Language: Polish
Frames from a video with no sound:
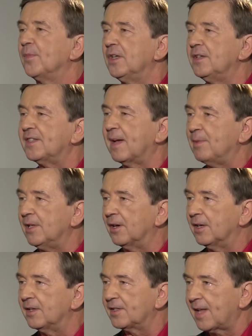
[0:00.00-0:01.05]
i stabilno,
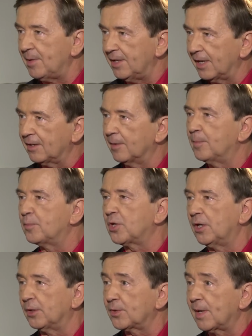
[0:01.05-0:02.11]
stabilnego
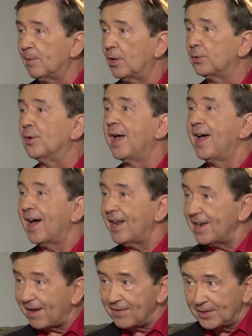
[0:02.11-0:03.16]
przylotu samolotu. Ale
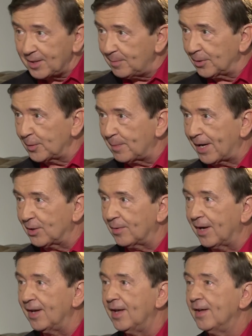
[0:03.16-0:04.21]
nawet gdyby
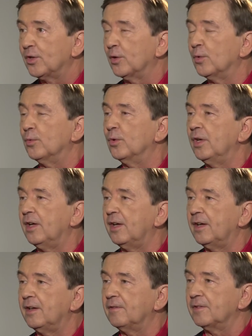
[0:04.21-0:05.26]
odpadła, to
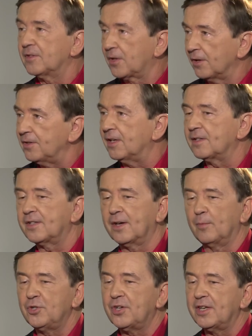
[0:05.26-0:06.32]
yy, zgodnie z
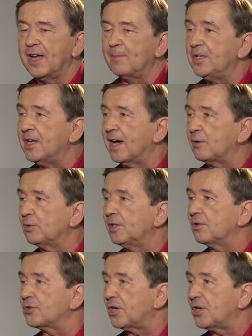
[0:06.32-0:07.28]
obliczeniami NIAR-u tylko